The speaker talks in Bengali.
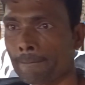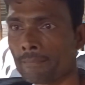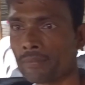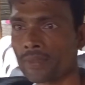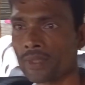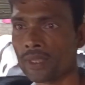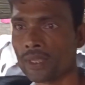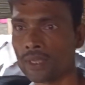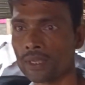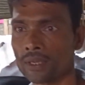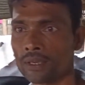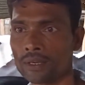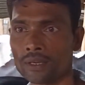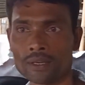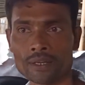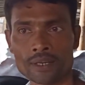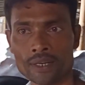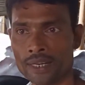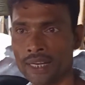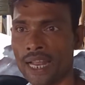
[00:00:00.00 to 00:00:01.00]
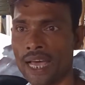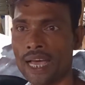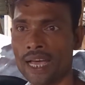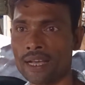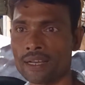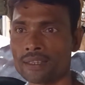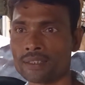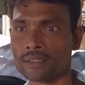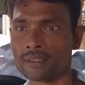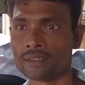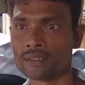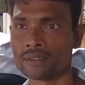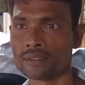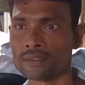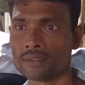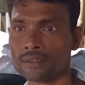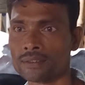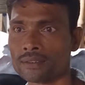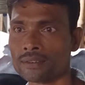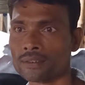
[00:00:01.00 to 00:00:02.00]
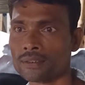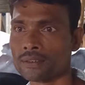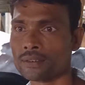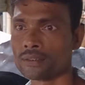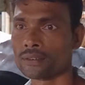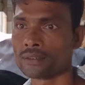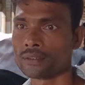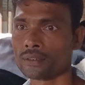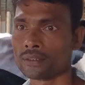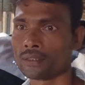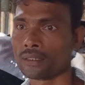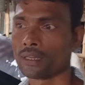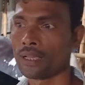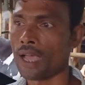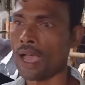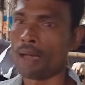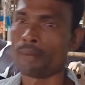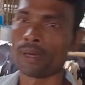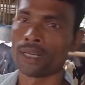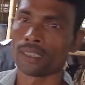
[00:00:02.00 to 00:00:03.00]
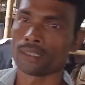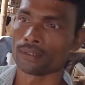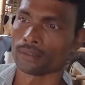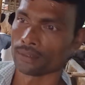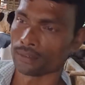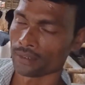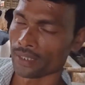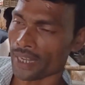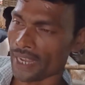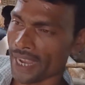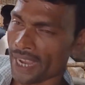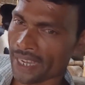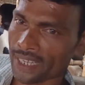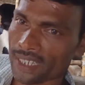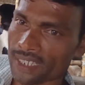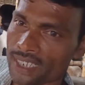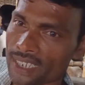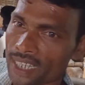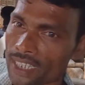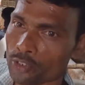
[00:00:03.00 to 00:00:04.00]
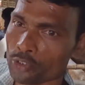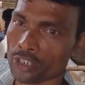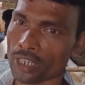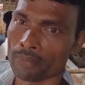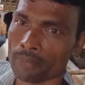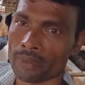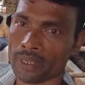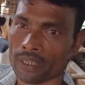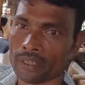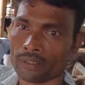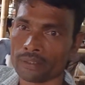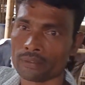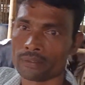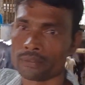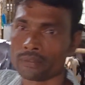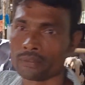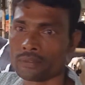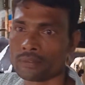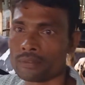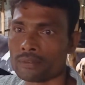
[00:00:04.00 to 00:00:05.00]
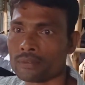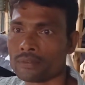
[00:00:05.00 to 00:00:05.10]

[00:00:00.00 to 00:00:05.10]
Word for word: এছাড়া অন্য কিছু করেন না ছেলে মেয়ে কয়টা ভাই আমার একটা ছেলে দুইটা মেয়ে দুইটা